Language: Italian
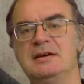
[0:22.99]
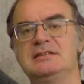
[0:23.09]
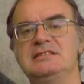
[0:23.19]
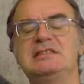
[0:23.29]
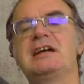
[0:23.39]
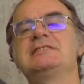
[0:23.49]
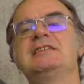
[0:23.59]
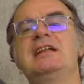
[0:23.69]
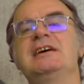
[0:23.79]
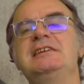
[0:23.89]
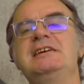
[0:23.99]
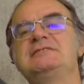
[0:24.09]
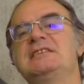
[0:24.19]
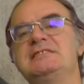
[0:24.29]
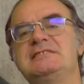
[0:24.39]
Si tratta della
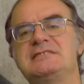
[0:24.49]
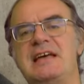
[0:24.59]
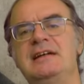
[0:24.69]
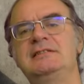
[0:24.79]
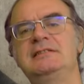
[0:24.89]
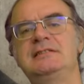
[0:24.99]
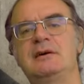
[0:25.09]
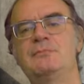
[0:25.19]
chiesa di Santa